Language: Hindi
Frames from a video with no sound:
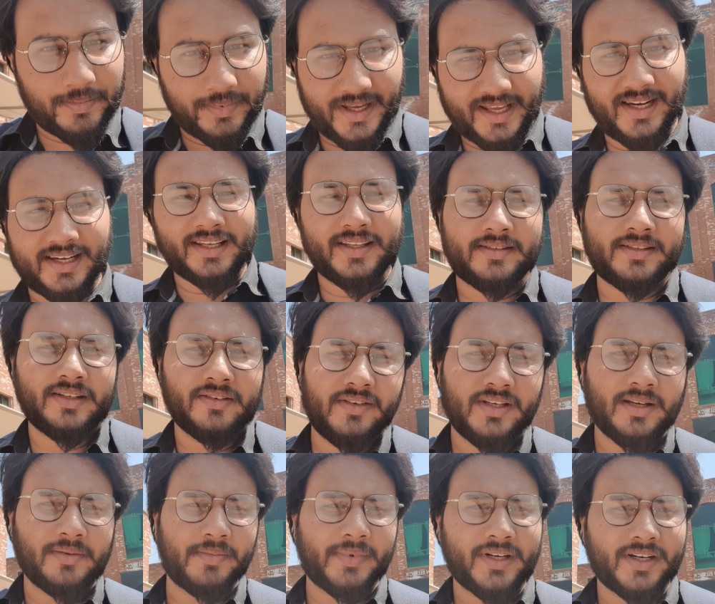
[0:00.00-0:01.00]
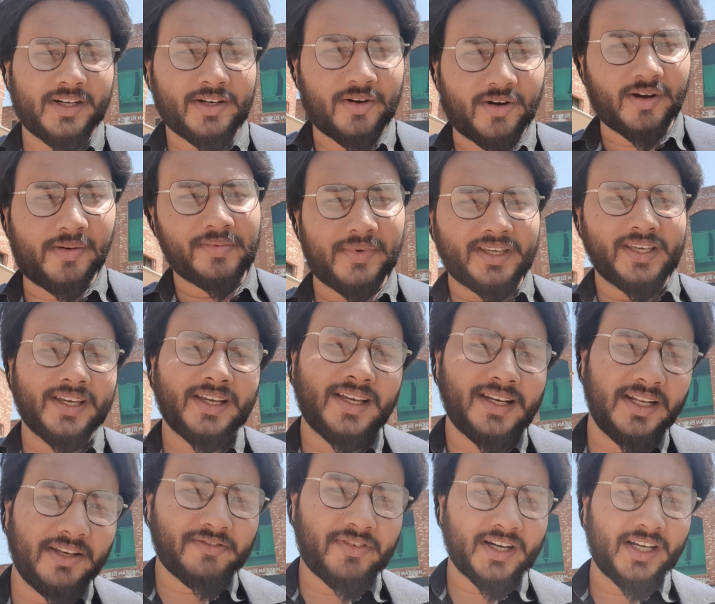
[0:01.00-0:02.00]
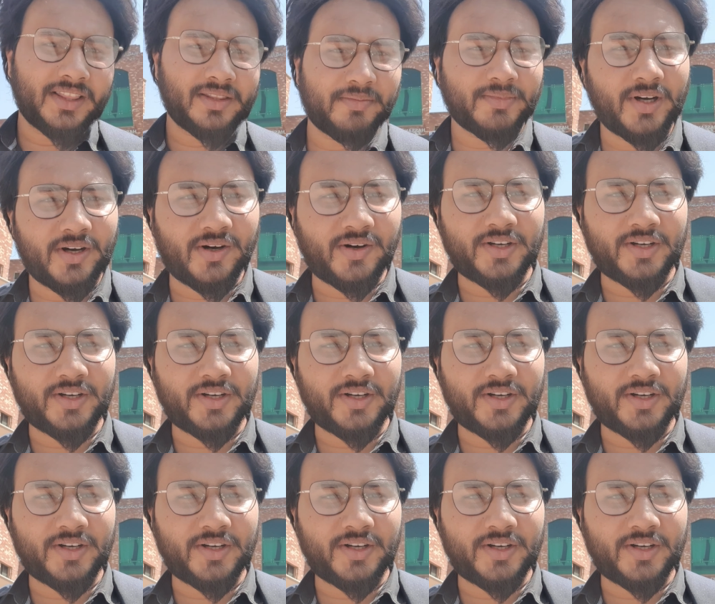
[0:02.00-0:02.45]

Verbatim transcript: पहली सी वी अपन ने ड्रॉप किया अली फातिमा